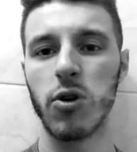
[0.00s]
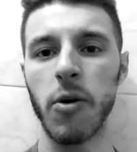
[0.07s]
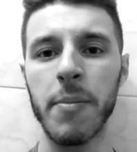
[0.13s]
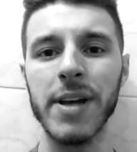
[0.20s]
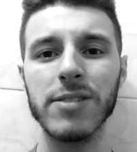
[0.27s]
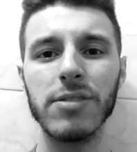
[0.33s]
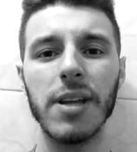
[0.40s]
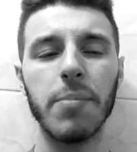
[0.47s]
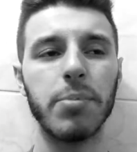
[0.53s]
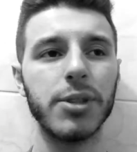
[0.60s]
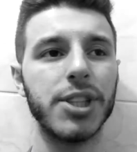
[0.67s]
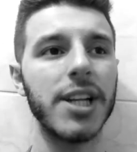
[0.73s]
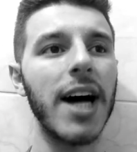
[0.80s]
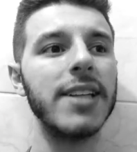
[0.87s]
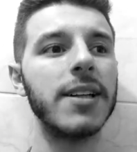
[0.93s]
começo da
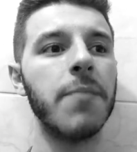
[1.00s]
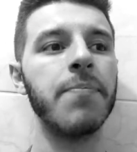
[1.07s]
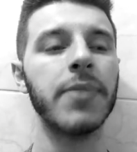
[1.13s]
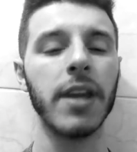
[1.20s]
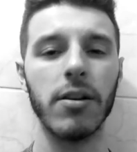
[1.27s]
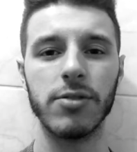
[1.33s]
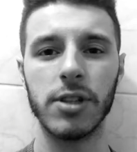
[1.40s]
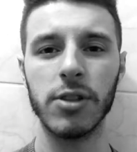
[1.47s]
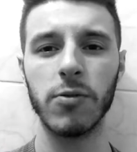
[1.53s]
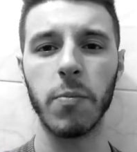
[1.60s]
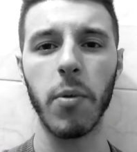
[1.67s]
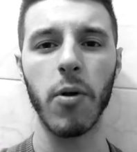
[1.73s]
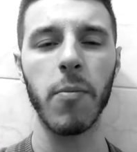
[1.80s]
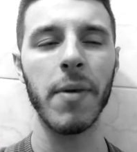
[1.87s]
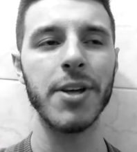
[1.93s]
puxada, eu sinto um
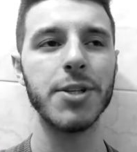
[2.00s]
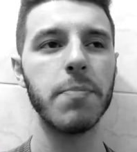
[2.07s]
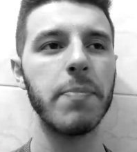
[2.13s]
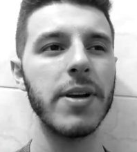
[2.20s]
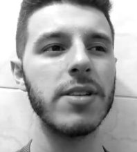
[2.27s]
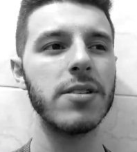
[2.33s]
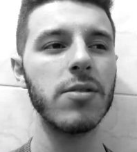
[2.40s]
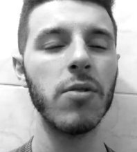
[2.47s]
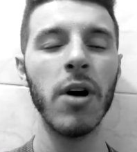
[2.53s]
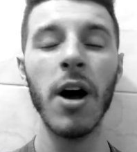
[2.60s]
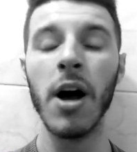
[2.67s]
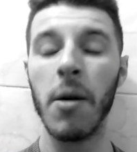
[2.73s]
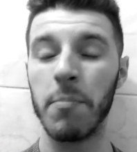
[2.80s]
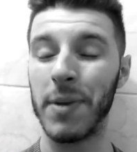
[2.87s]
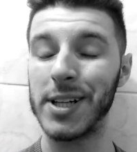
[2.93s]
pouco mais de pêssego,
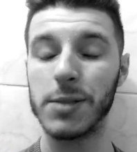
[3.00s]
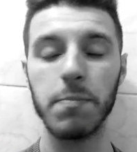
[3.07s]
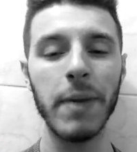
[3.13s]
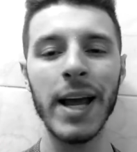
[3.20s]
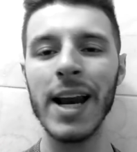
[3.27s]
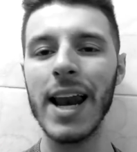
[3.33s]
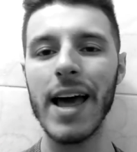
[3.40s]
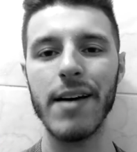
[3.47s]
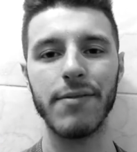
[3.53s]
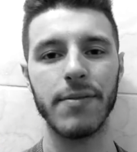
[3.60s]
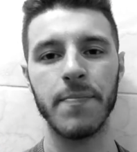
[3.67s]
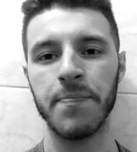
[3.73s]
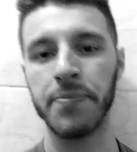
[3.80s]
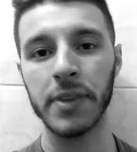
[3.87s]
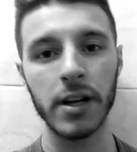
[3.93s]
mas bem leve.
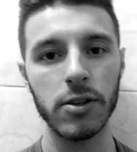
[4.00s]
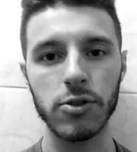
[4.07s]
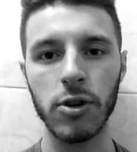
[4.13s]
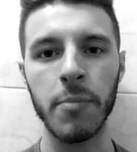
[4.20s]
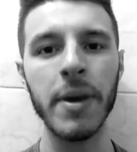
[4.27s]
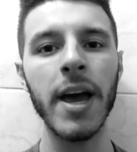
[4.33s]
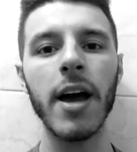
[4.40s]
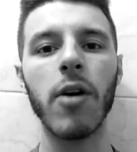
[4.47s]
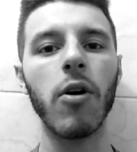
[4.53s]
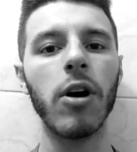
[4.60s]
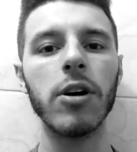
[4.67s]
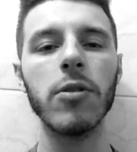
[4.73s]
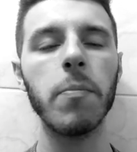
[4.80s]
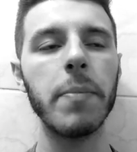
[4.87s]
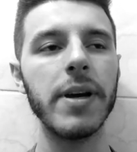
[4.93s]
Só me
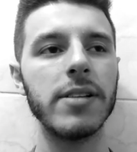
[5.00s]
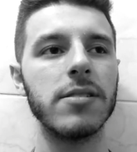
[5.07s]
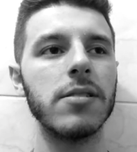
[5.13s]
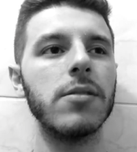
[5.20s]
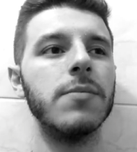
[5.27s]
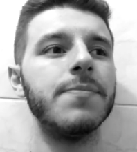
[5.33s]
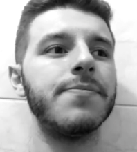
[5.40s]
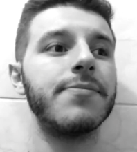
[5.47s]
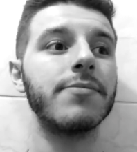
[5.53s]
recordo o pêssego.